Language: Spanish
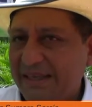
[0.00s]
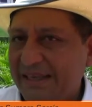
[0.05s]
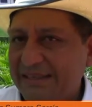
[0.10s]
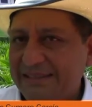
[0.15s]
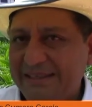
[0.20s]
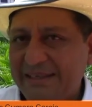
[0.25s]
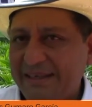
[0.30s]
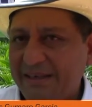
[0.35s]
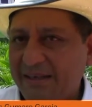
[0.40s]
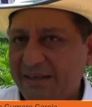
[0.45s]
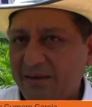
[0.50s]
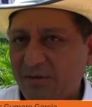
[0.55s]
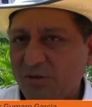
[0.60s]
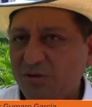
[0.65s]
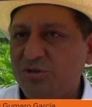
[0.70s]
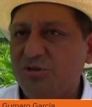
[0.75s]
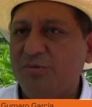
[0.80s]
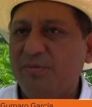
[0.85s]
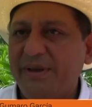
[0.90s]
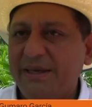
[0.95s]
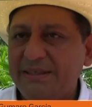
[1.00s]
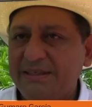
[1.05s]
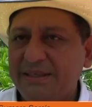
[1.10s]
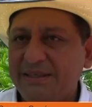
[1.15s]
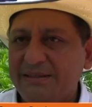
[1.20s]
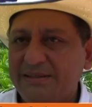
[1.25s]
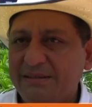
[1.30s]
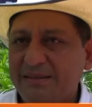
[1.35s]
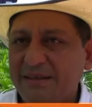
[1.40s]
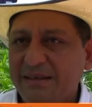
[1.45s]
18
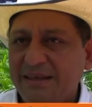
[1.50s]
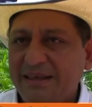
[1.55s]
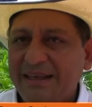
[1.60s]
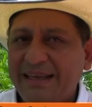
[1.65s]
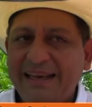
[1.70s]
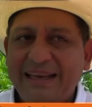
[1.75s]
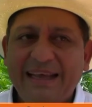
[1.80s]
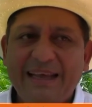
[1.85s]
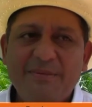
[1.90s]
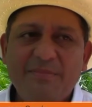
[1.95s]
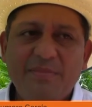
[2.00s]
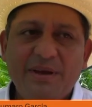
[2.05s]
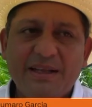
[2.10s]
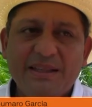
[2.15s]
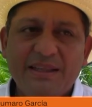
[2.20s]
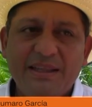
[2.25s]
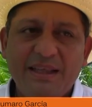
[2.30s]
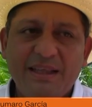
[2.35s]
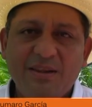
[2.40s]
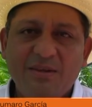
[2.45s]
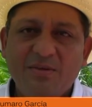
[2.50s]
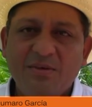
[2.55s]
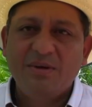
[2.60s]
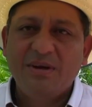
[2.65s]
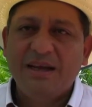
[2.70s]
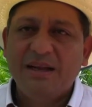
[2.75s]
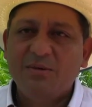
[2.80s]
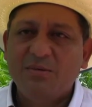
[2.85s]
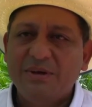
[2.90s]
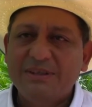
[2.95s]
meses le ha invertido
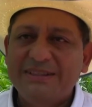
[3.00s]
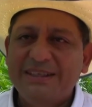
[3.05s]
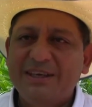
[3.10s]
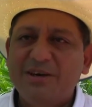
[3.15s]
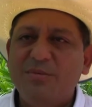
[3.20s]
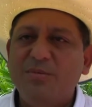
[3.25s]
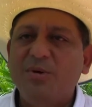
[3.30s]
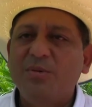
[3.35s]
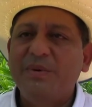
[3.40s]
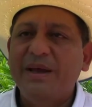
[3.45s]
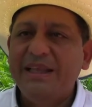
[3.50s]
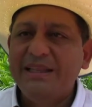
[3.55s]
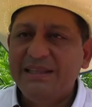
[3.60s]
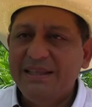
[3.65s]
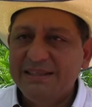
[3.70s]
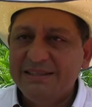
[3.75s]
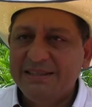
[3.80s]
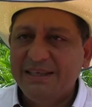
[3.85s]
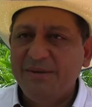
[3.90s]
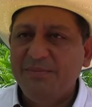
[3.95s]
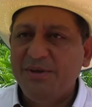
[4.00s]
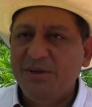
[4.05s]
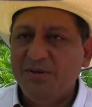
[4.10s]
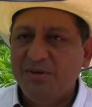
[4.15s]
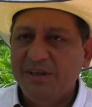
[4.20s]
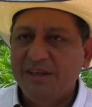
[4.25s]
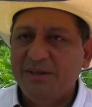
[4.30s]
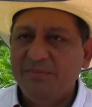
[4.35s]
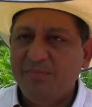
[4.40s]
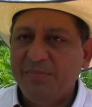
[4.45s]
algo así como 26
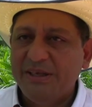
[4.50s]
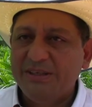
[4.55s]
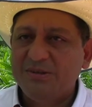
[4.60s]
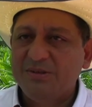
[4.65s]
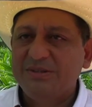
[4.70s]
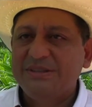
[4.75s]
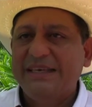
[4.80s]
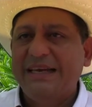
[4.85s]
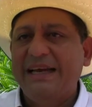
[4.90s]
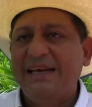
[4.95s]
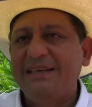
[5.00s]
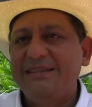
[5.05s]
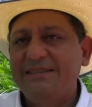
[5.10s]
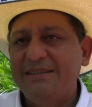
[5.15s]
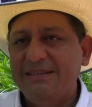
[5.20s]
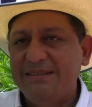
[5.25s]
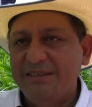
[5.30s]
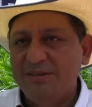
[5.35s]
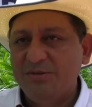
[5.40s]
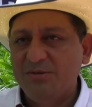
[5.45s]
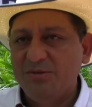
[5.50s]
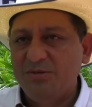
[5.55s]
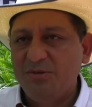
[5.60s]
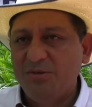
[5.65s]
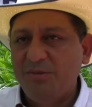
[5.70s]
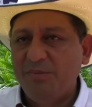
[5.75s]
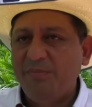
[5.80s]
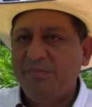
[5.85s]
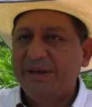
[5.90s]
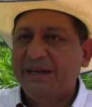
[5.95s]
millones de pesos a esa
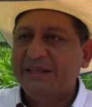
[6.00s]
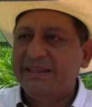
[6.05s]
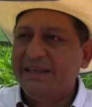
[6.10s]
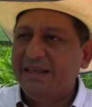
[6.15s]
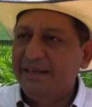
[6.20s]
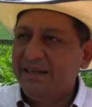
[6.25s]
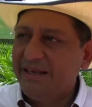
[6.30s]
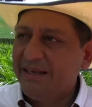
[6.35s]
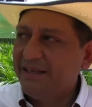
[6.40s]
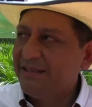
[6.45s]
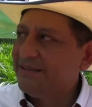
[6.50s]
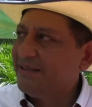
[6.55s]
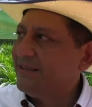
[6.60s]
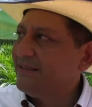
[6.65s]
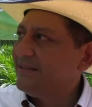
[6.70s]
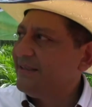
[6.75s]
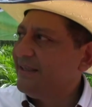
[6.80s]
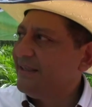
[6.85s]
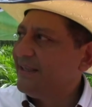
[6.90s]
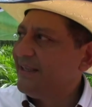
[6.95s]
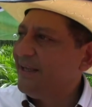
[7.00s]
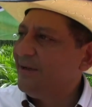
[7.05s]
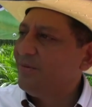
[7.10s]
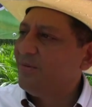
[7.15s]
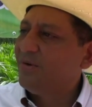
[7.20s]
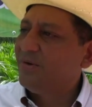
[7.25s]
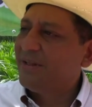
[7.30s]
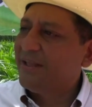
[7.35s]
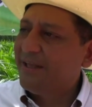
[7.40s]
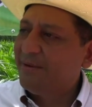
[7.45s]
institución para tener este
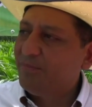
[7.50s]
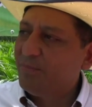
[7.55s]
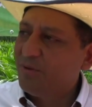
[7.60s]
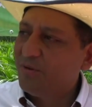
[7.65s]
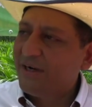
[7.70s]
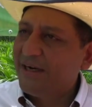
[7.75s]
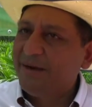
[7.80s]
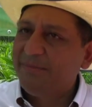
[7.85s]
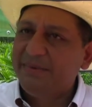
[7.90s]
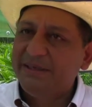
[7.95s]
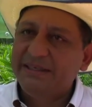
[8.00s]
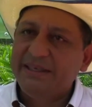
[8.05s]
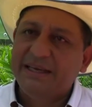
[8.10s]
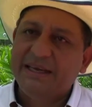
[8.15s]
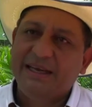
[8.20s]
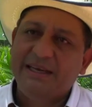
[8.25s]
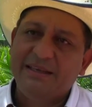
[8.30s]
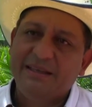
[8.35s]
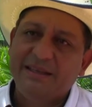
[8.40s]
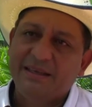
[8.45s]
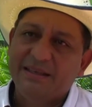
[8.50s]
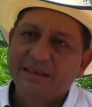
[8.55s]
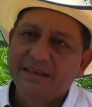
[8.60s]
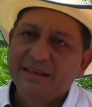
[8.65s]
distintivo de programas de calidad.